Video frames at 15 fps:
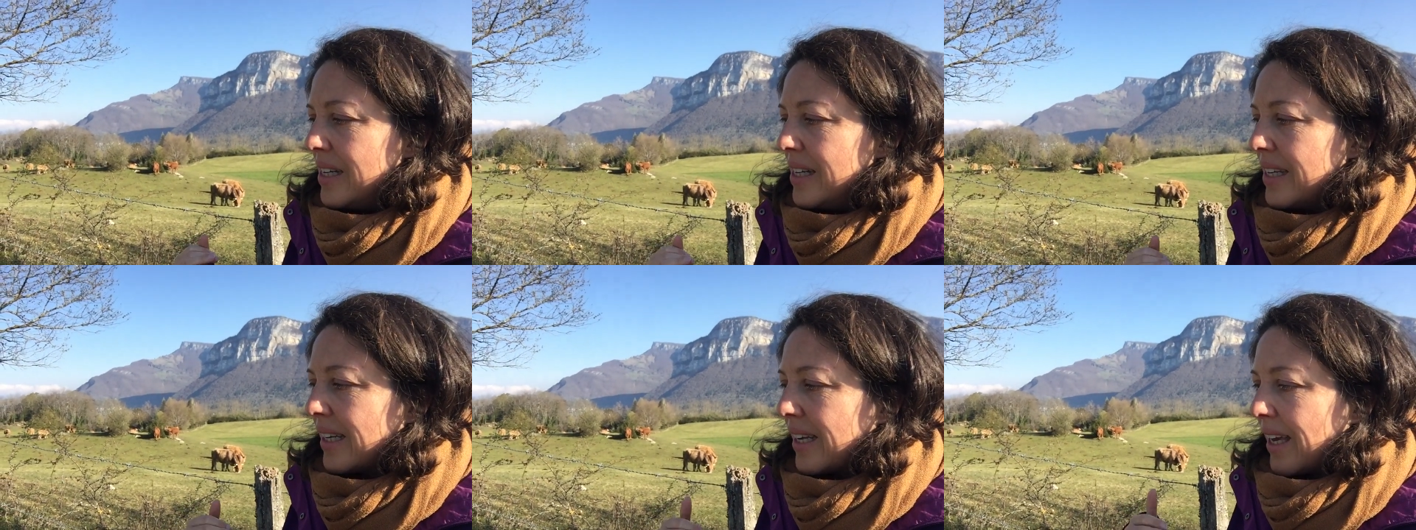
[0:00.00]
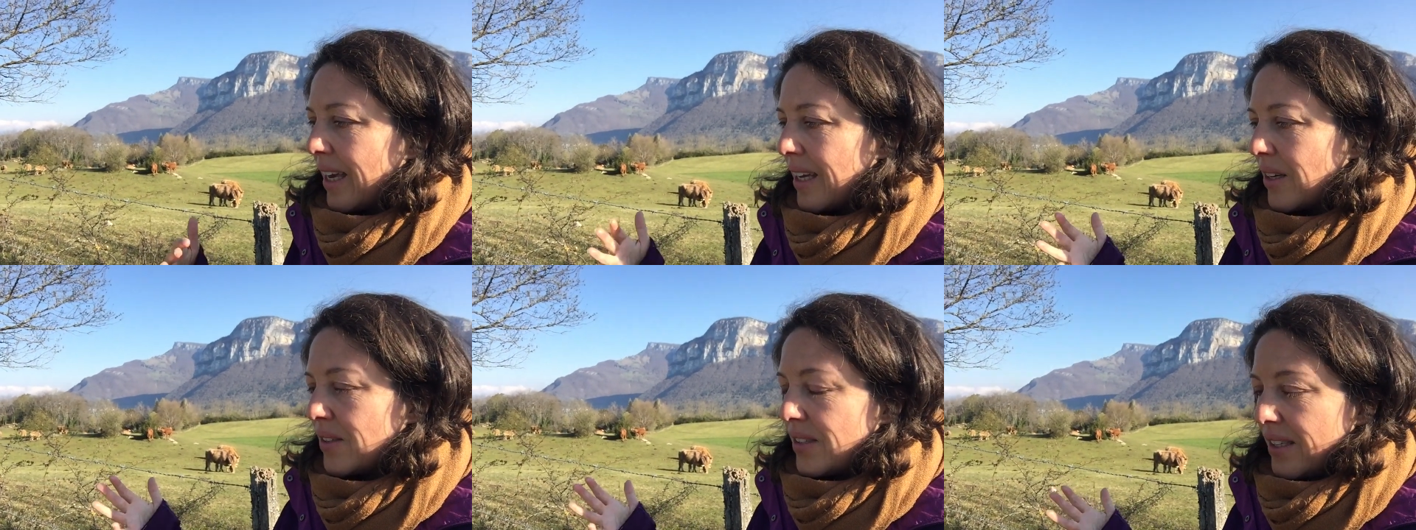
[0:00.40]
Et,
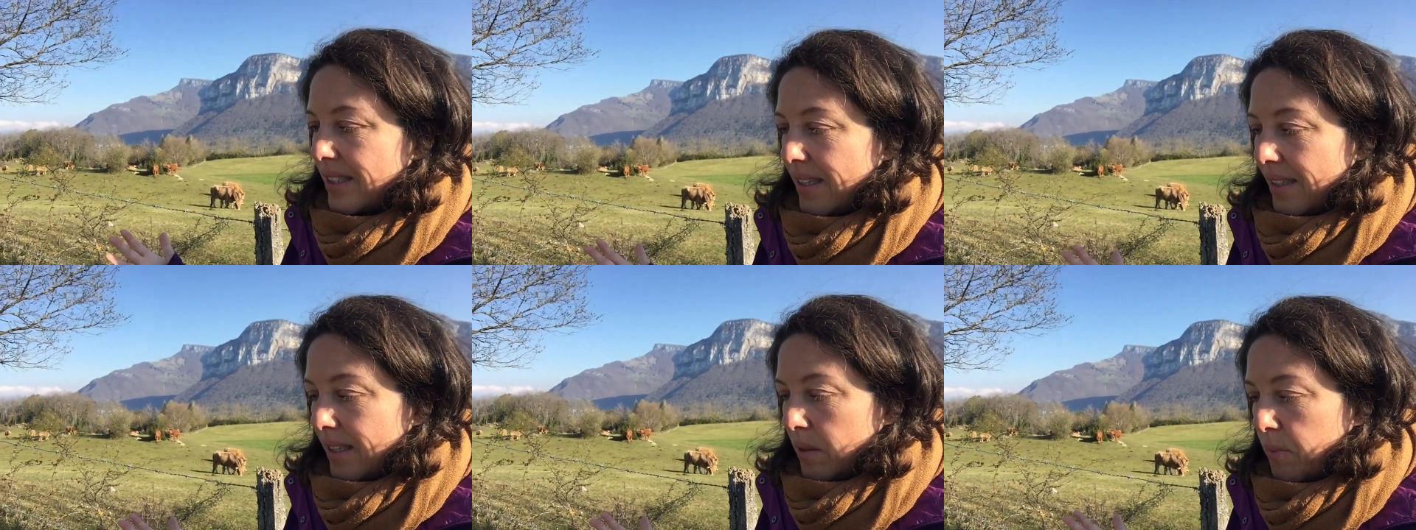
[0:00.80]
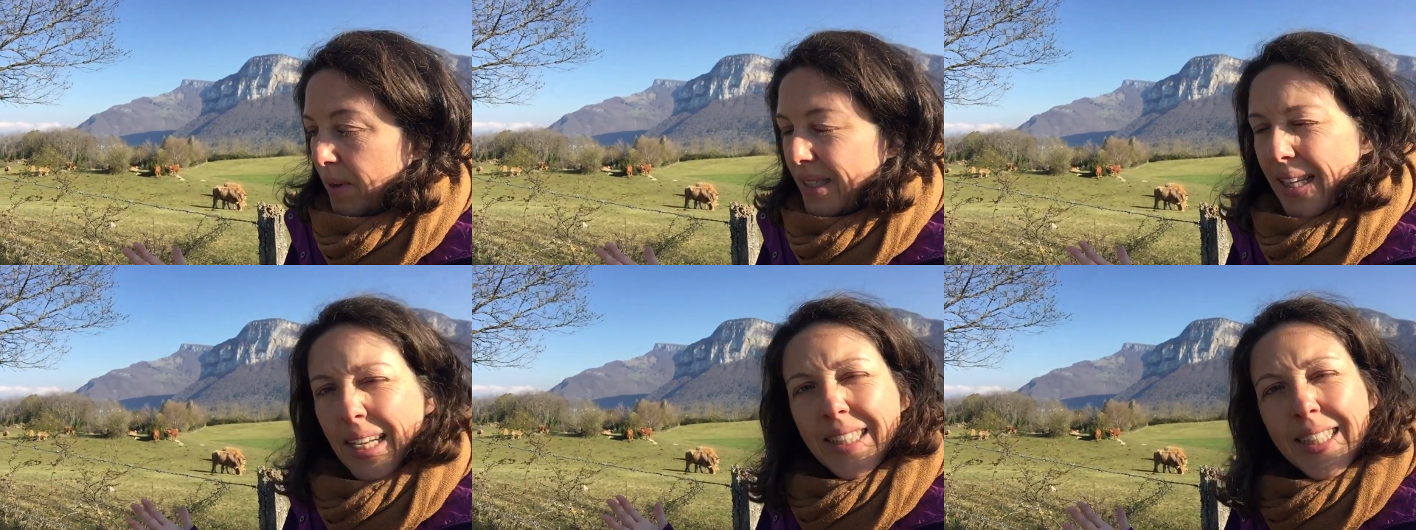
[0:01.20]
que, c'est ces
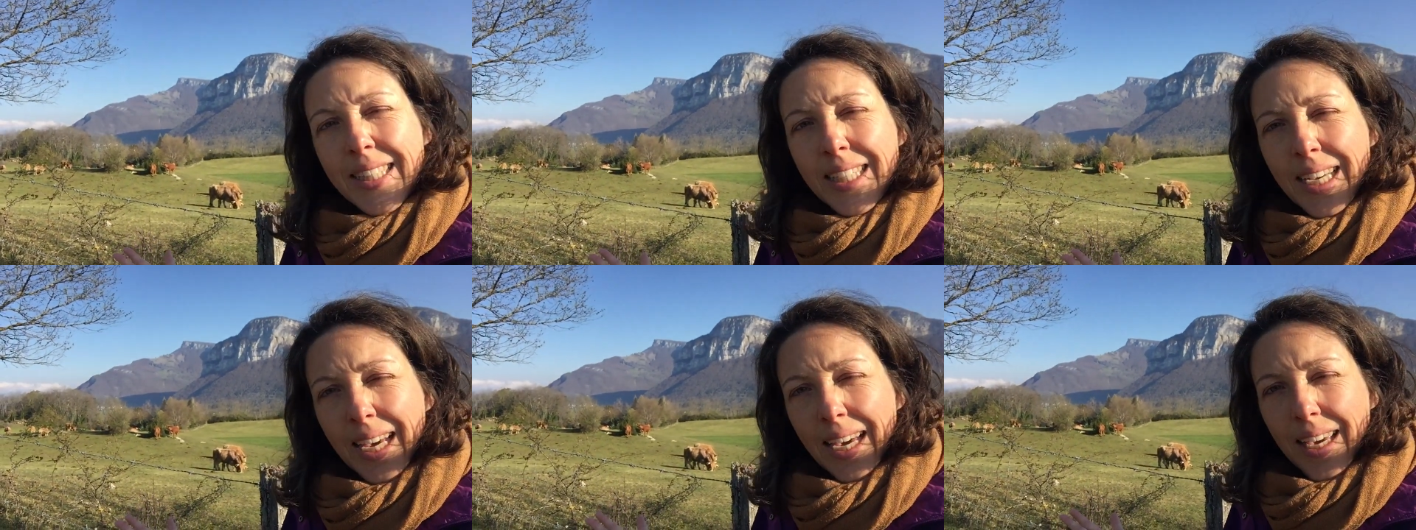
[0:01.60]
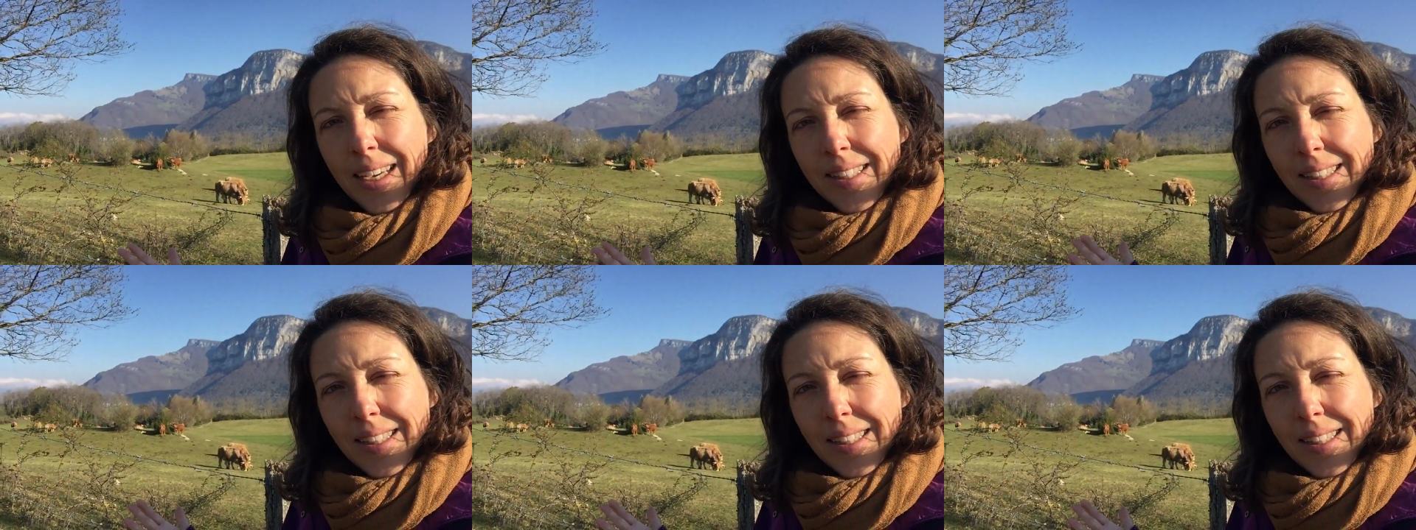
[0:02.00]
espaces-là qui créent